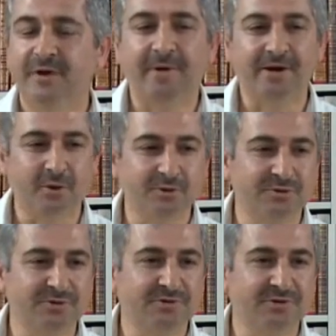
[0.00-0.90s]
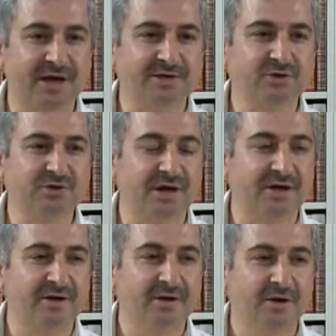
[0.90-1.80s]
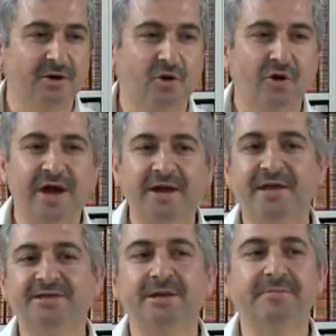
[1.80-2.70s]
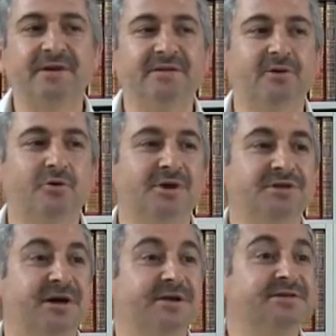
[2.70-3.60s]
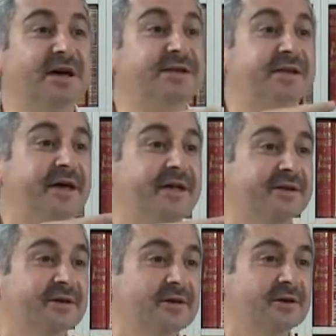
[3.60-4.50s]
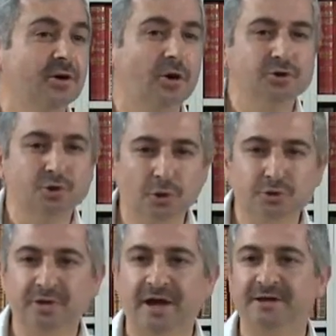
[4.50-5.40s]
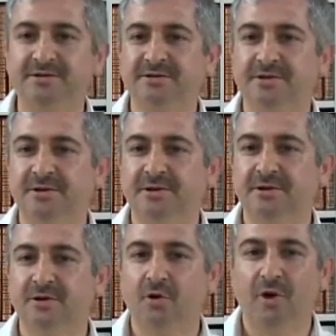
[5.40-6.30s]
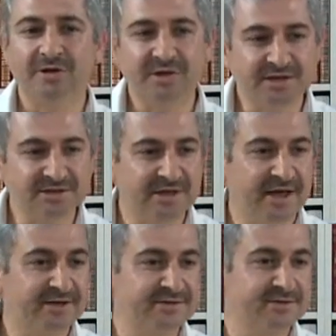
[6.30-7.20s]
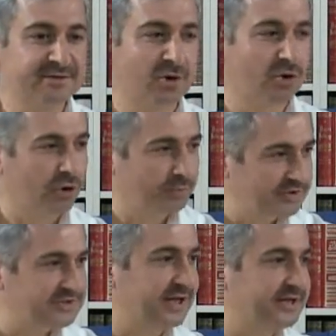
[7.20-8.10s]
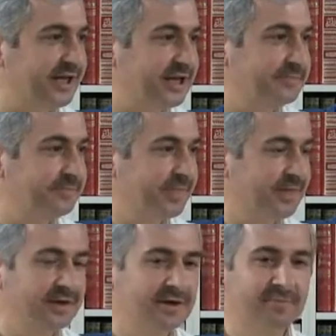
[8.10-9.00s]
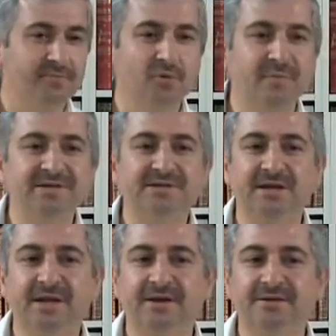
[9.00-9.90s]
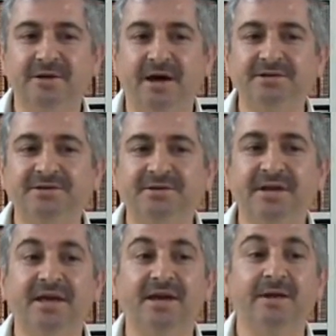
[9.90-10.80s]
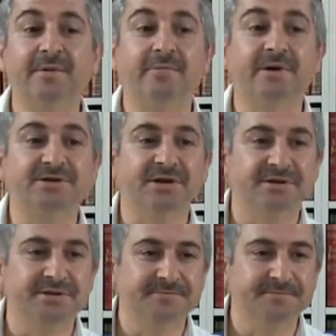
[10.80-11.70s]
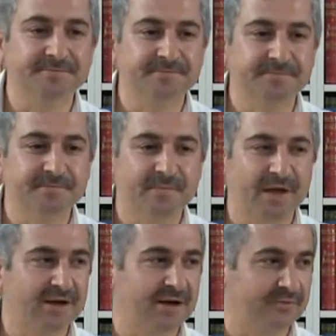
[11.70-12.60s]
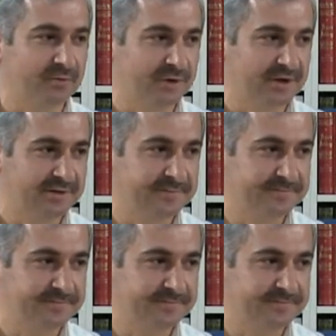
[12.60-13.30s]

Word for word: Ve bakıyorsunuz daha sonra o herkese meydan okuyacağını zanneden o solcular, o ateistler, o komünistler diyelim bu meseleler karşısında gerilemeye başladı. Elhamdülillah.